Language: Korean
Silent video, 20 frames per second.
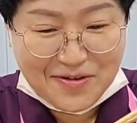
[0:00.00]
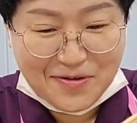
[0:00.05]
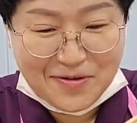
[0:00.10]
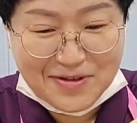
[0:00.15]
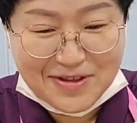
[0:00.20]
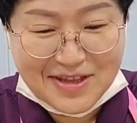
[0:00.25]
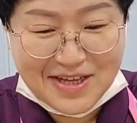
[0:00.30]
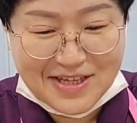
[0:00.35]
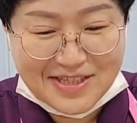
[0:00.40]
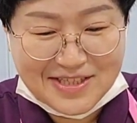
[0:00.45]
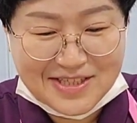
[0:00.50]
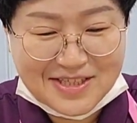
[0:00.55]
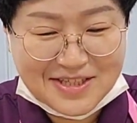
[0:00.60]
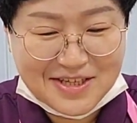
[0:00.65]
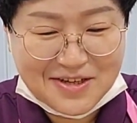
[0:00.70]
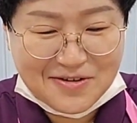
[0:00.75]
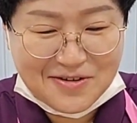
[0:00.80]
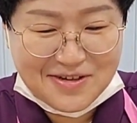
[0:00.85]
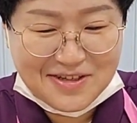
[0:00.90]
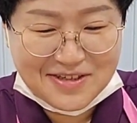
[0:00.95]
꽃다지
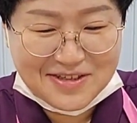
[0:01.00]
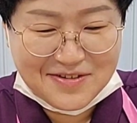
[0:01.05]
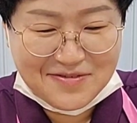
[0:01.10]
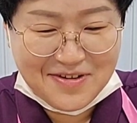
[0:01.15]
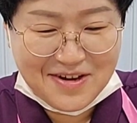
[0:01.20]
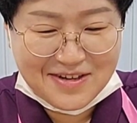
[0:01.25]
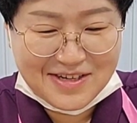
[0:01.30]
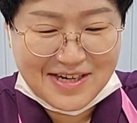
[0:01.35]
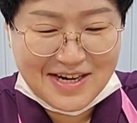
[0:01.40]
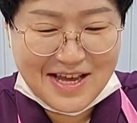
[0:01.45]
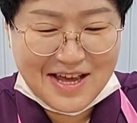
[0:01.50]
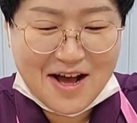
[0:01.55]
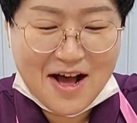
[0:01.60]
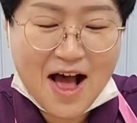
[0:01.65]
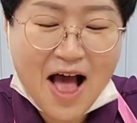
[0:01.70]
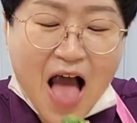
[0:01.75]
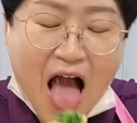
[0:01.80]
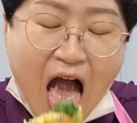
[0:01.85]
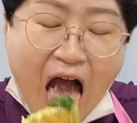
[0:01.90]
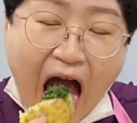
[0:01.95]
이렇게 올려서
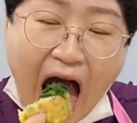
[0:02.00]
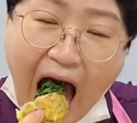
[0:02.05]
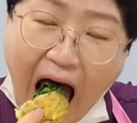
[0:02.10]
먹을래요.